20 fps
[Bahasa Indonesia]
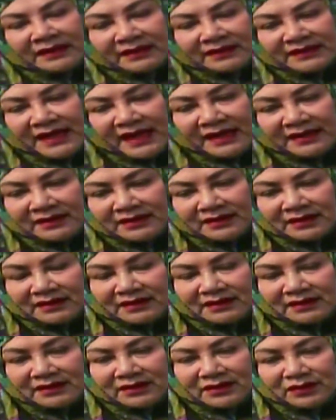Dan
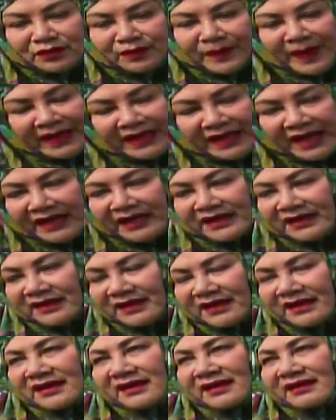uh, upaya
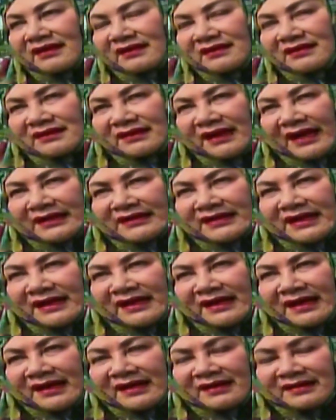ini uh,
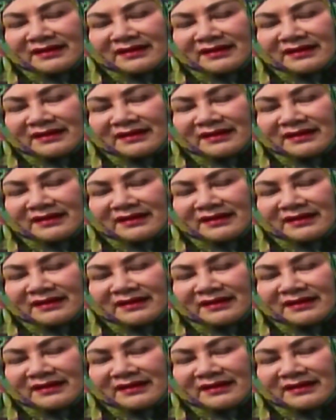adalah